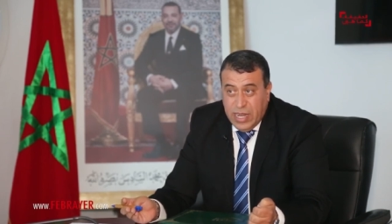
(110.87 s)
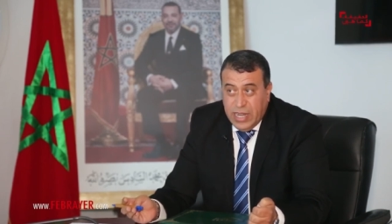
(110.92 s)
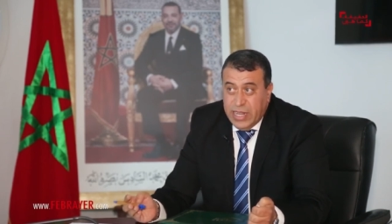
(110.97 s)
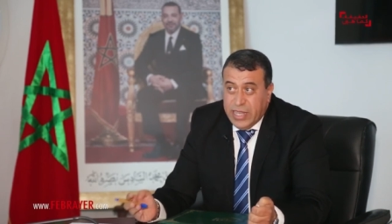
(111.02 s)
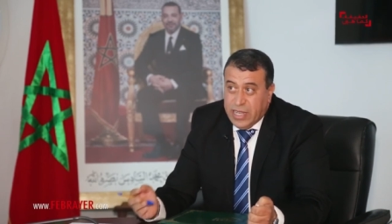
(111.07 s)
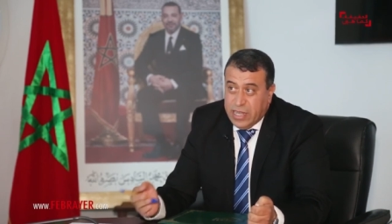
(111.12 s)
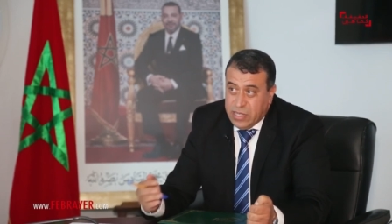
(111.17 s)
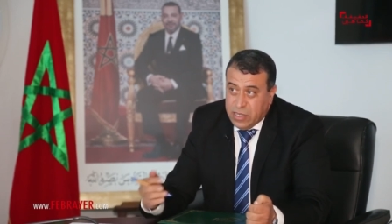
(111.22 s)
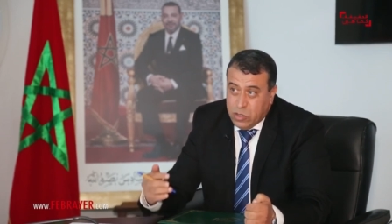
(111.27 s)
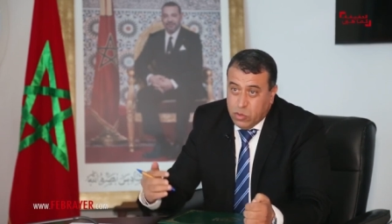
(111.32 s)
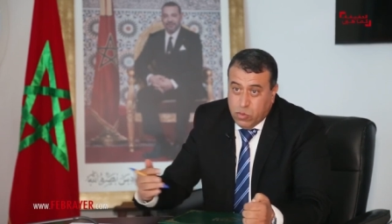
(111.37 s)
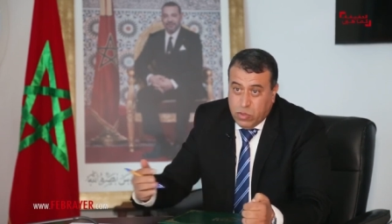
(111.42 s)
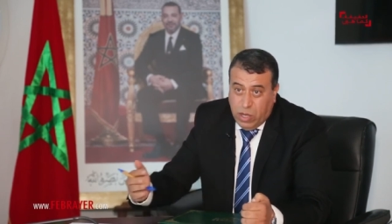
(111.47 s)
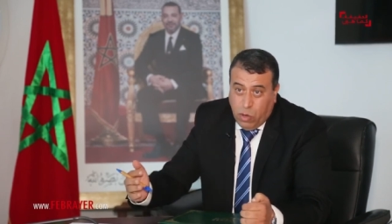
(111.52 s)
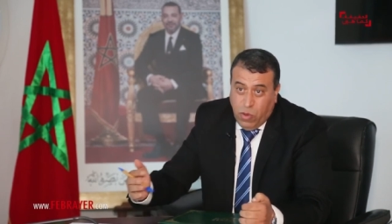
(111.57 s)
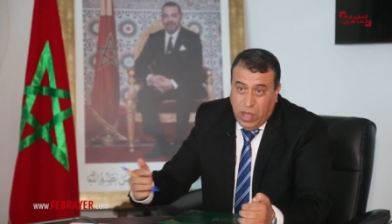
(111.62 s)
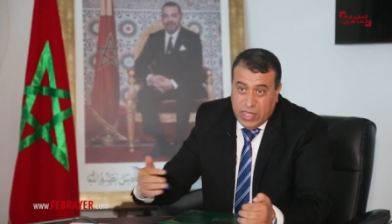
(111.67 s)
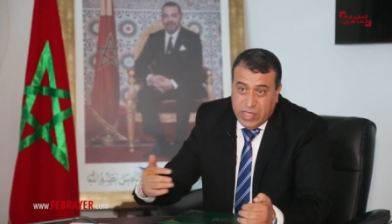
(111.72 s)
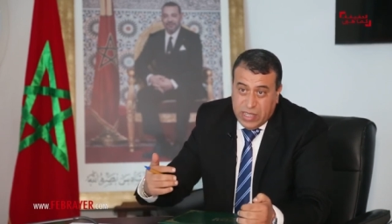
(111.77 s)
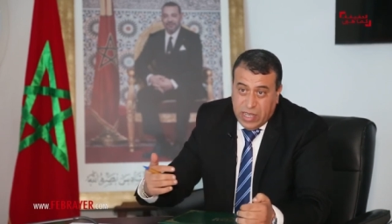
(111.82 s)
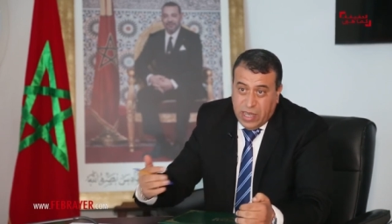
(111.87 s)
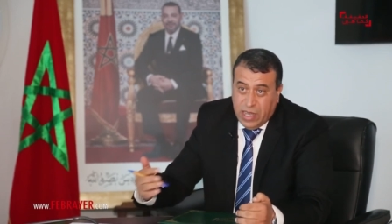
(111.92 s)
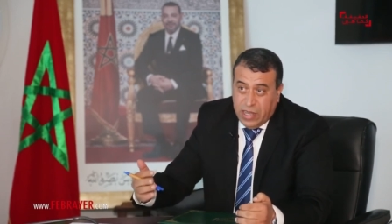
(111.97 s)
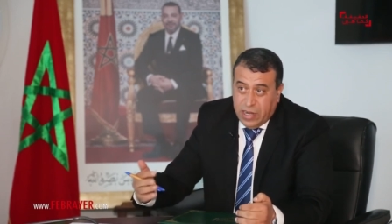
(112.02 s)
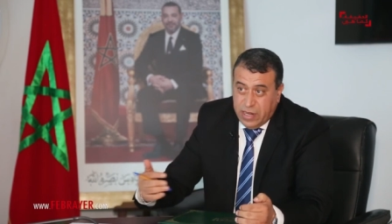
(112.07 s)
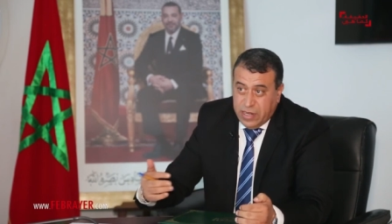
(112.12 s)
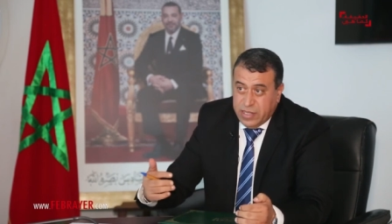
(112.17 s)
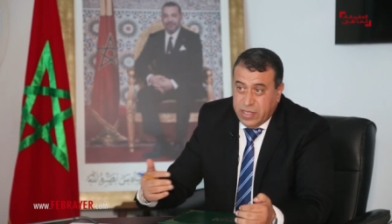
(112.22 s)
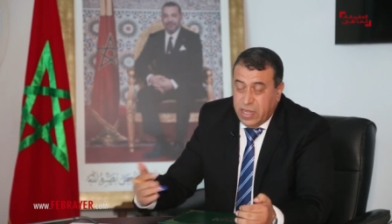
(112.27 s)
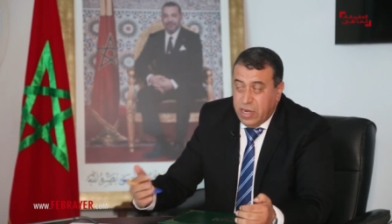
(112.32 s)
اللي كانت توضع واحد
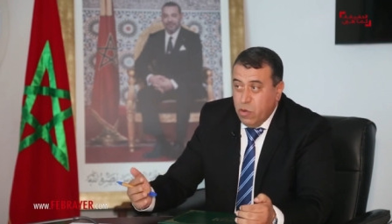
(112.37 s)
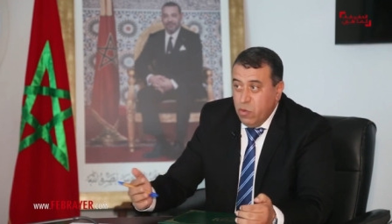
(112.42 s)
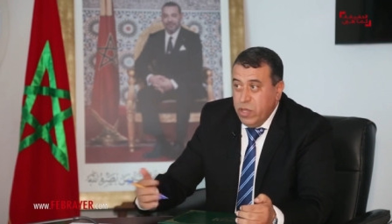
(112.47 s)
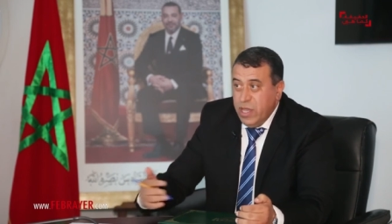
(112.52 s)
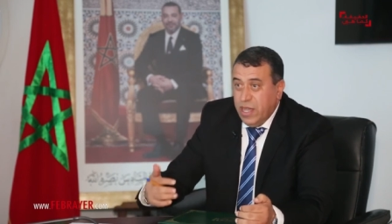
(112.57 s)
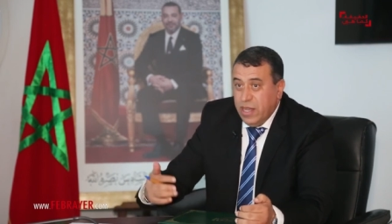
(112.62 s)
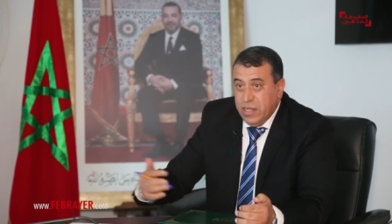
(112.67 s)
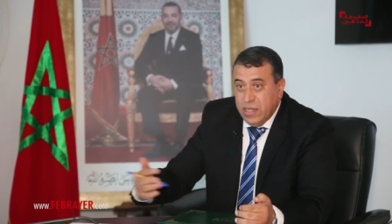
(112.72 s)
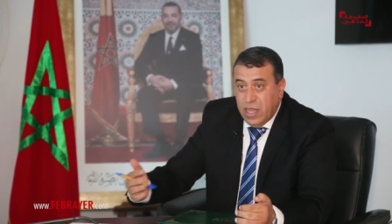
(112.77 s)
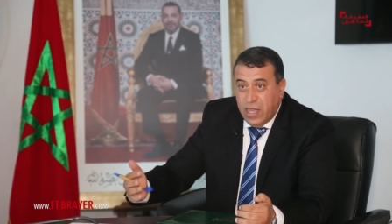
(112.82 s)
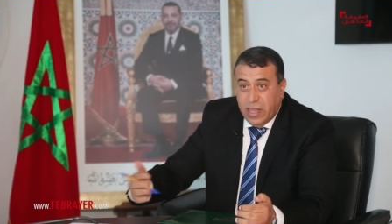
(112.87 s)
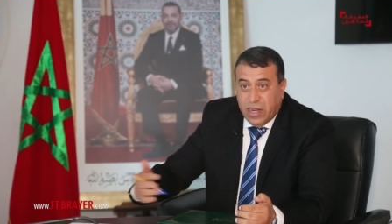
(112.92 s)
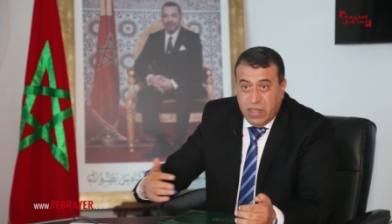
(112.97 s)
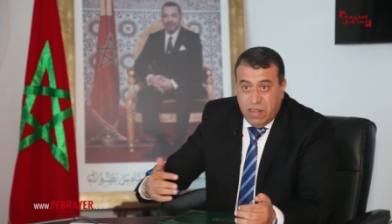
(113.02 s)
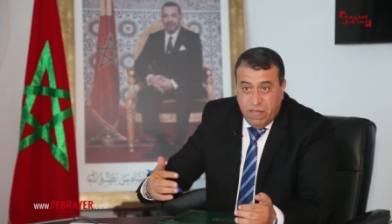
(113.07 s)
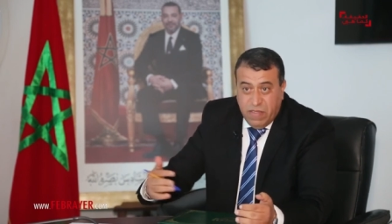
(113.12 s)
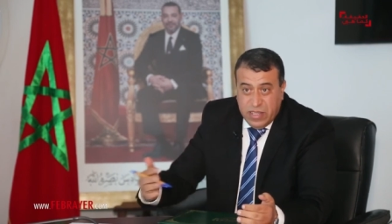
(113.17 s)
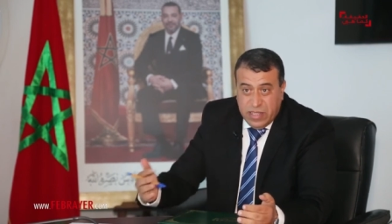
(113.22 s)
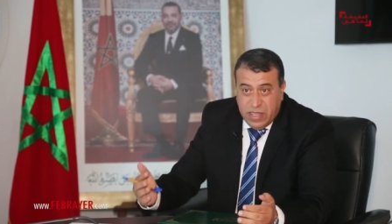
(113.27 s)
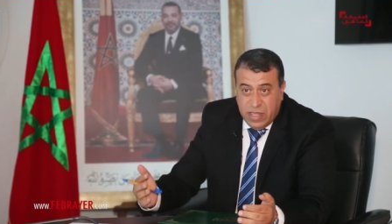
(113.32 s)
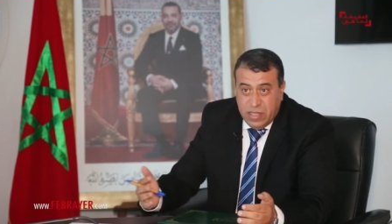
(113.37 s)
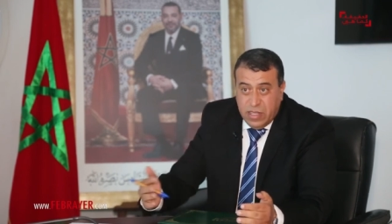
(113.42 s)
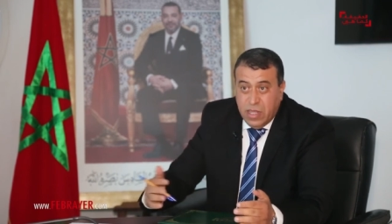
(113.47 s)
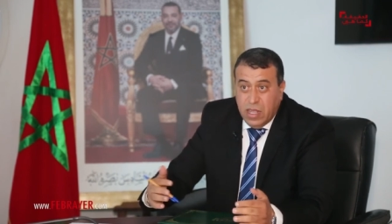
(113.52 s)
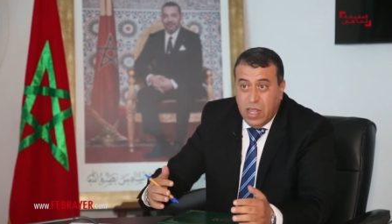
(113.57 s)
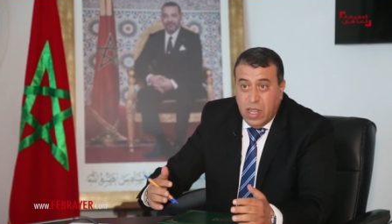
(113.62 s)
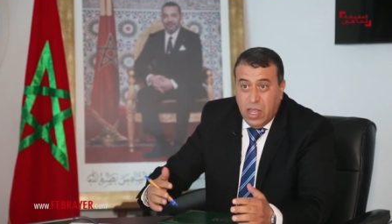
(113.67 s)
التقارير سنويه عن ظاهره الفساد